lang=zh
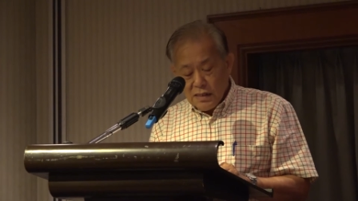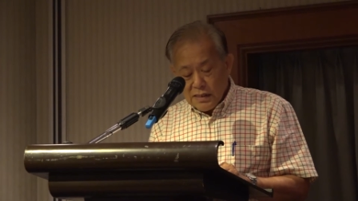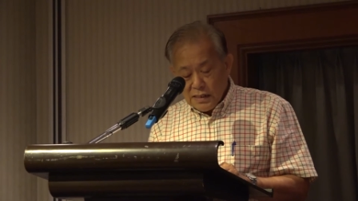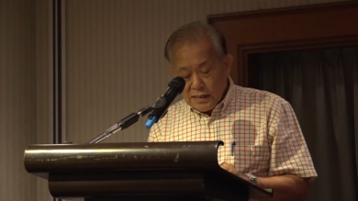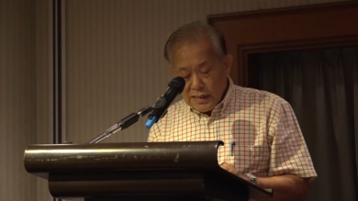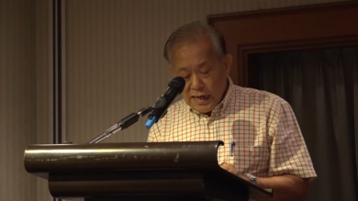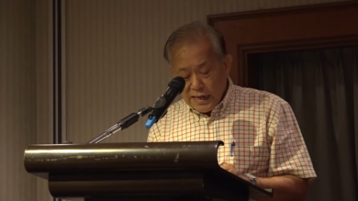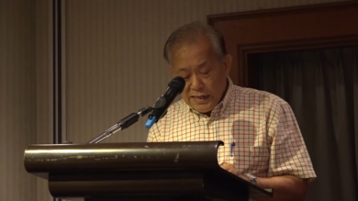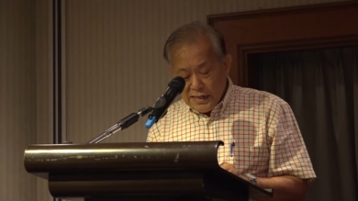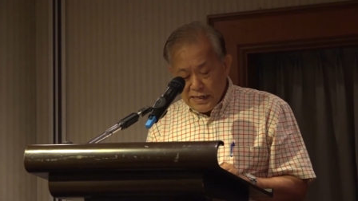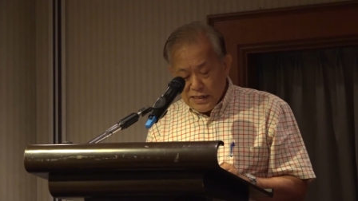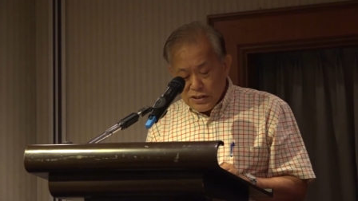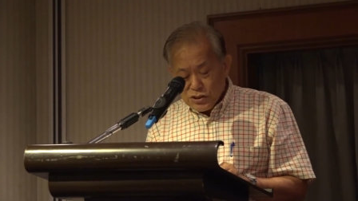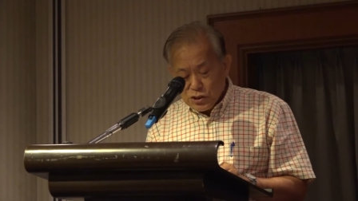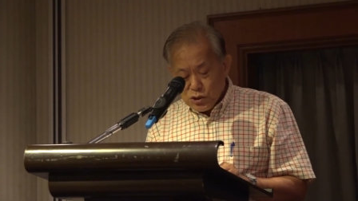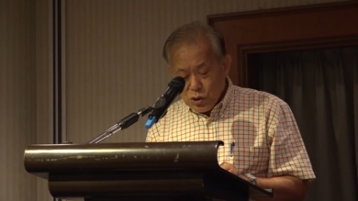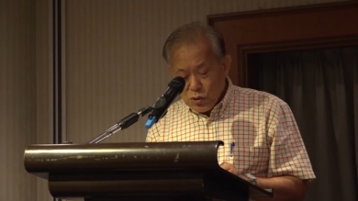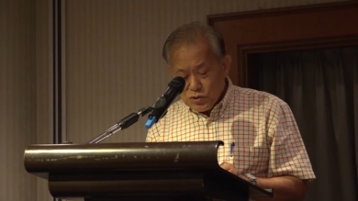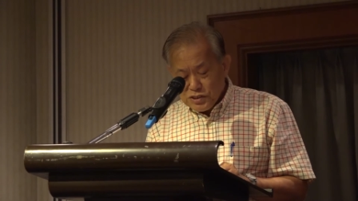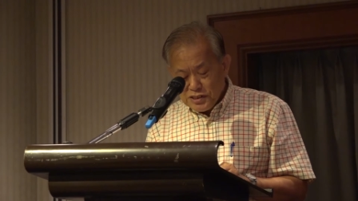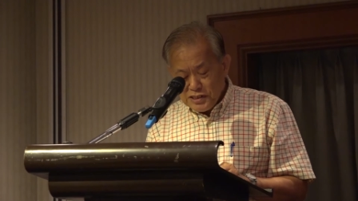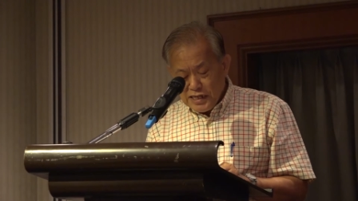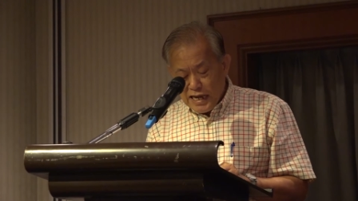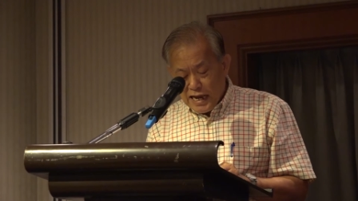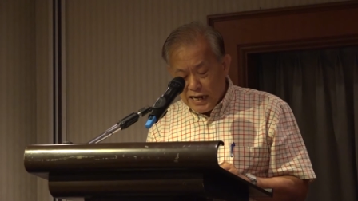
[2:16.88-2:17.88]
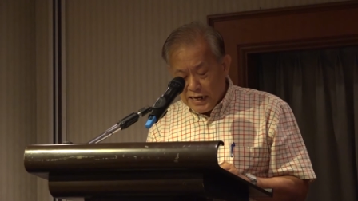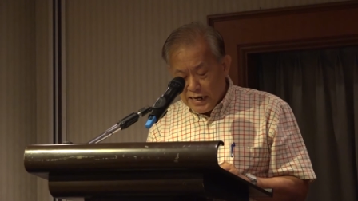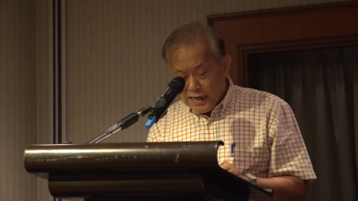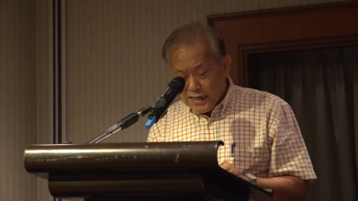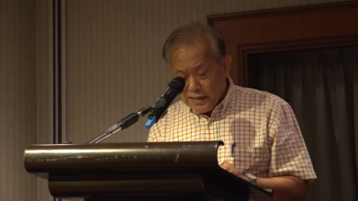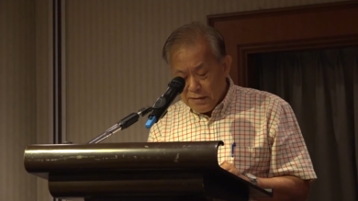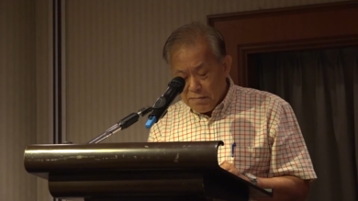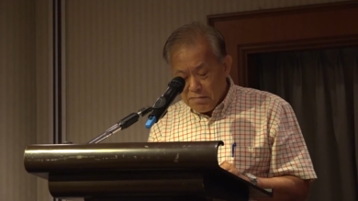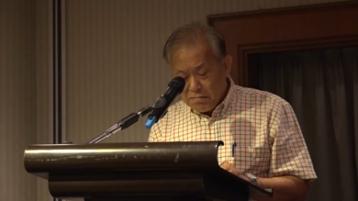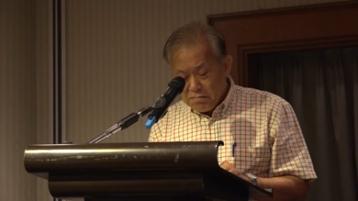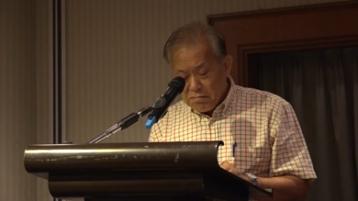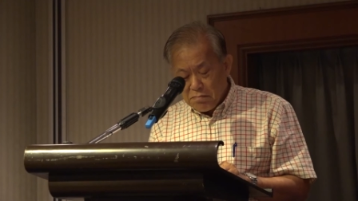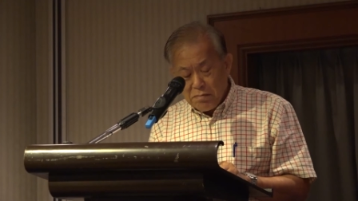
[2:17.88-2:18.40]
他那个时候想
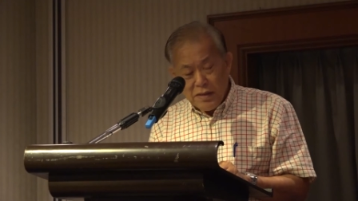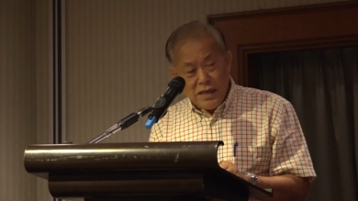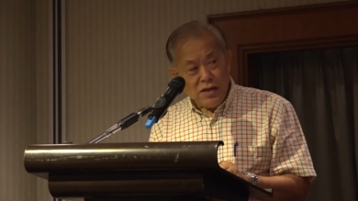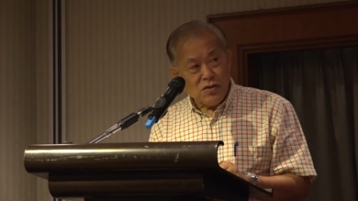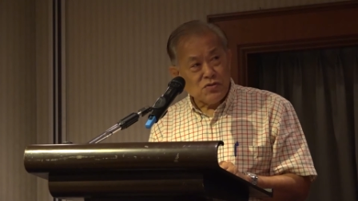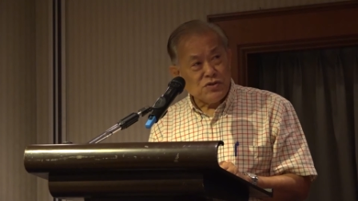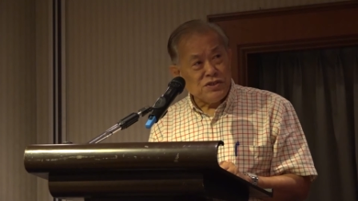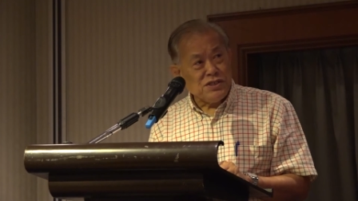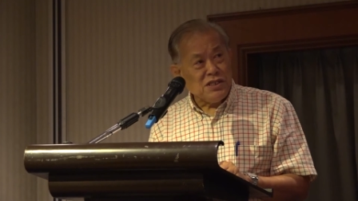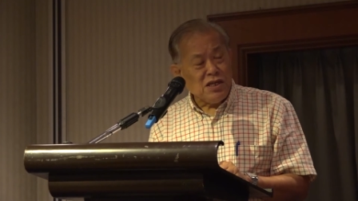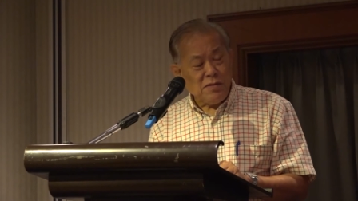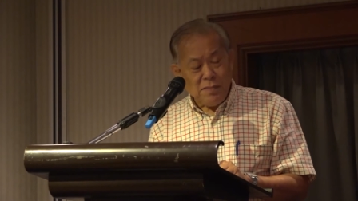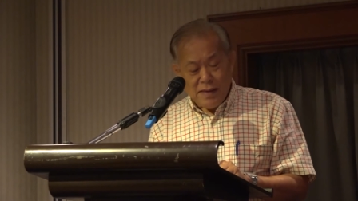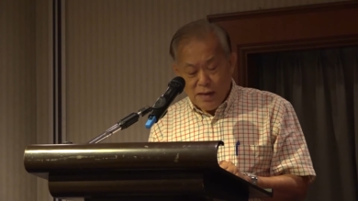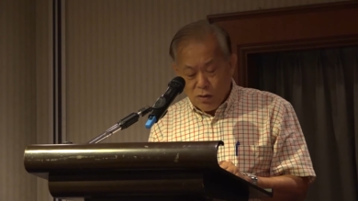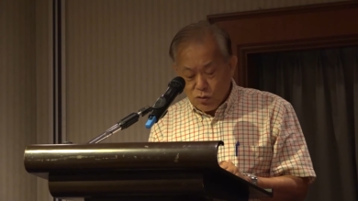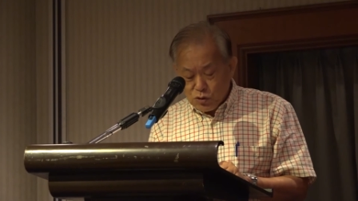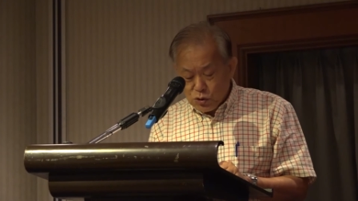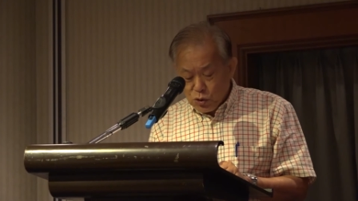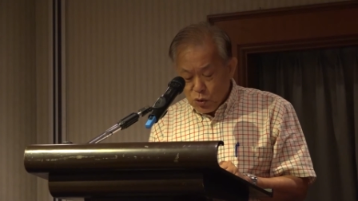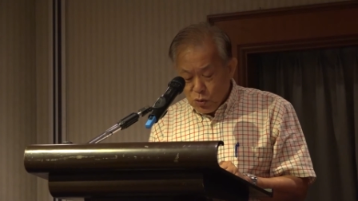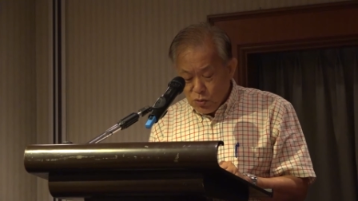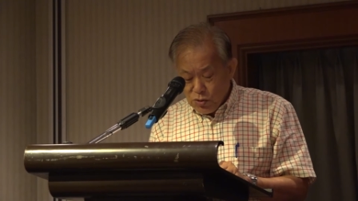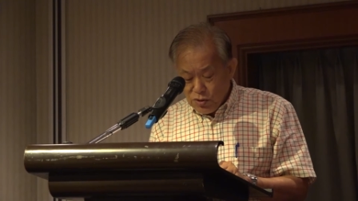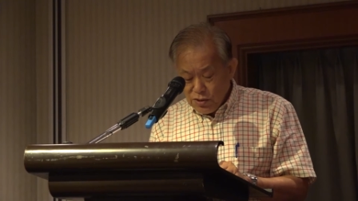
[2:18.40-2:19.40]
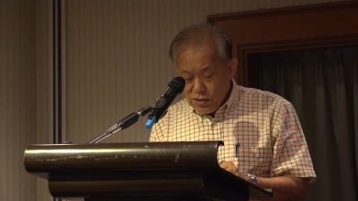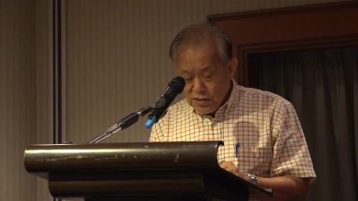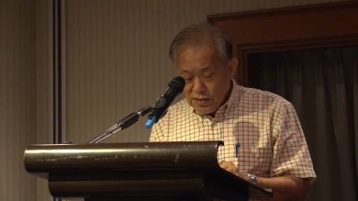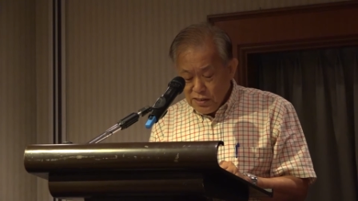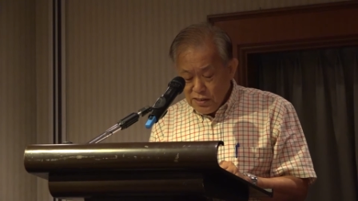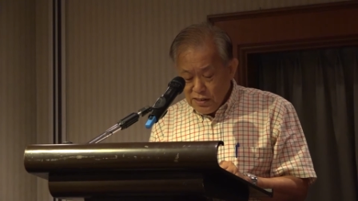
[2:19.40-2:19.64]
了没有几秒钟，